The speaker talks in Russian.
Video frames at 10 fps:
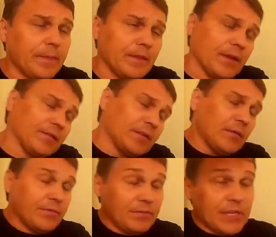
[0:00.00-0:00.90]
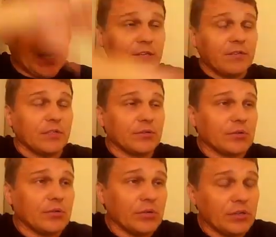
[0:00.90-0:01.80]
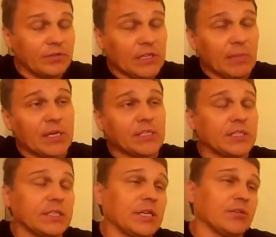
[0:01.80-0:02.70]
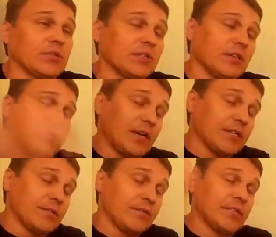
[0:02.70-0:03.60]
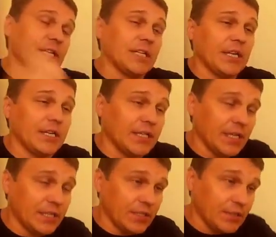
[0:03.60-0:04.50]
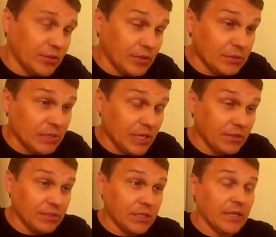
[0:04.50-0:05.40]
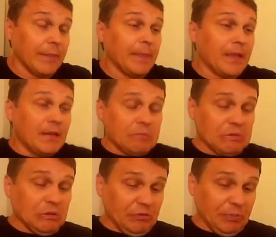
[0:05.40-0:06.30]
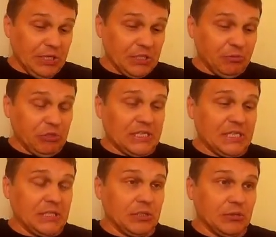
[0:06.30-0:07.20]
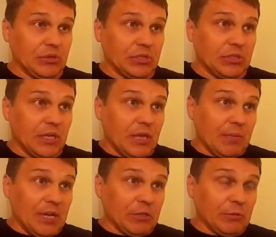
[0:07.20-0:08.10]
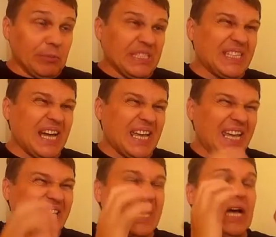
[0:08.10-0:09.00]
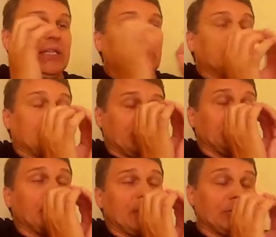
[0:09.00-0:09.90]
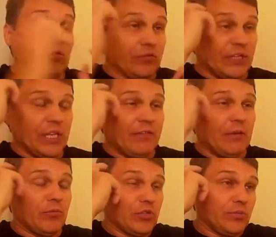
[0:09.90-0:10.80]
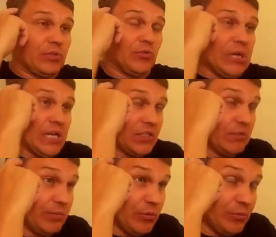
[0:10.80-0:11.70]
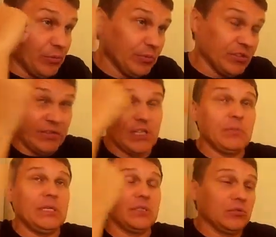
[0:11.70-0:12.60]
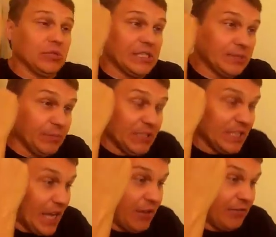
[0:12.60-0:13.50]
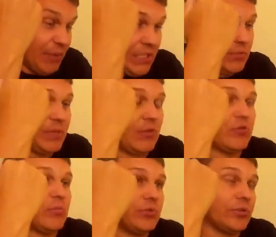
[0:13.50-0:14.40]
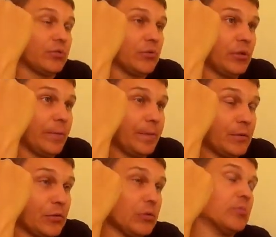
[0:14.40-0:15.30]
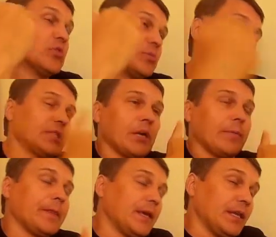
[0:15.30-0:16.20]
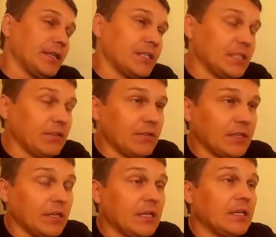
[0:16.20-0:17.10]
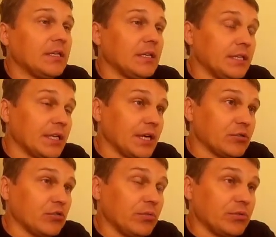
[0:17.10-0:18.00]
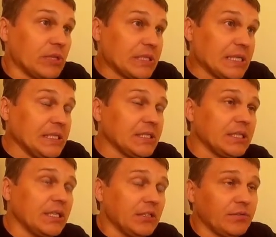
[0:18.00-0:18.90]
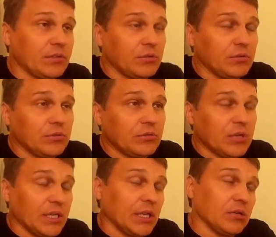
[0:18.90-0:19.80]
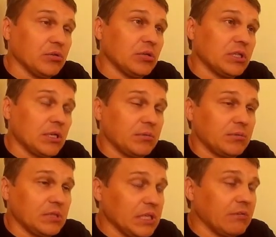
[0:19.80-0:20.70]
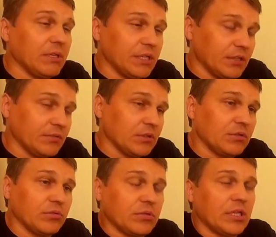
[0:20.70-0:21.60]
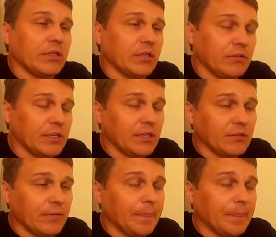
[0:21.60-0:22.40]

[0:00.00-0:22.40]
А там в Саратовской другое, в Самарской следующий, там, в Татарии дальше другое, изменяются они. Вот. Но в принципе у нас один и тот же. Поэтому мы, зная это одно число, которое в голове может быть у каждого по, по, по своей местности, у нас мы знаем, в принципе, какой модуль стока. Что он может быть там на севере Ленинградская область у нас 11 литров в секунду, а на юге там 9 литров в секунду с километра квадратного.